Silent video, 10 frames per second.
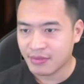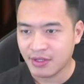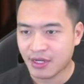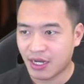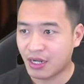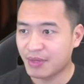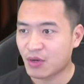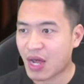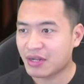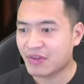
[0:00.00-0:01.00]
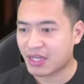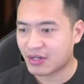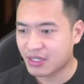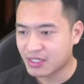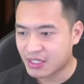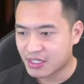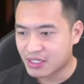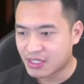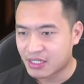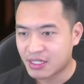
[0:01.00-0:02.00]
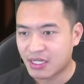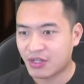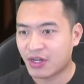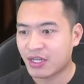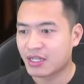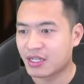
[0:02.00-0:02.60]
thế là mình đoán như vậy thôi thế thôi